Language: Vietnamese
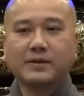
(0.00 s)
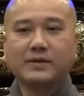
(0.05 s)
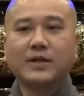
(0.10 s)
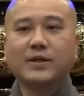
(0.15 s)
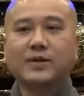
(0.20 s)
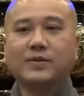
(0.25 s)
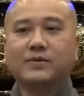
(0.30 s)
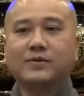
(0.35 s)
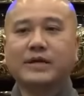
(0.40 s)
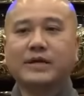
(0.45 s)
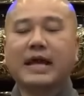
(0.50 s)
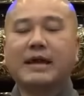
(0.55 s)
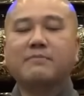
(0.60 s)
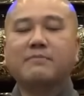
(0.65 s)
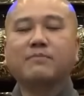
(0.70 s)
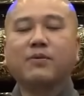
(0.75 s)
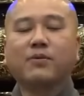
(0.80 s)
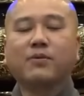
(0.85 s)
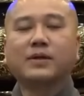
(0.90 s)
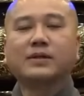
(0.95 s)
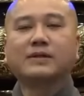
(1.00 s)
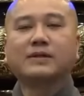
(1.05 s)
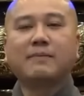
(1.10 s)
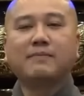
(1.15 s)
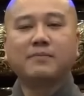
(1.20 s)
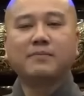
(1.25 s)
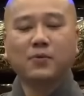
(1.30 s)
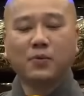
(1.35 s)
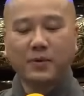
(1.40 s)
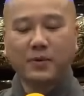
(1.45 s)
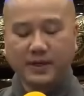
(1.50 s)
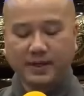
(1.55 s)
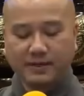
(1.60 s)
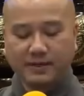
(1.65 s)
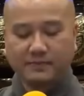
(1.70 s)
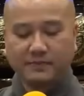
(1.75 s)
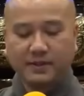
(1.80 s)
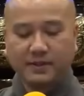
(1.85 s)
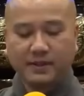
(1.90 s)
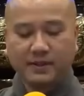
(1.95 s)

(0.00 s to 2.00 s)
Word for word: đều đem một cái tâm nguyện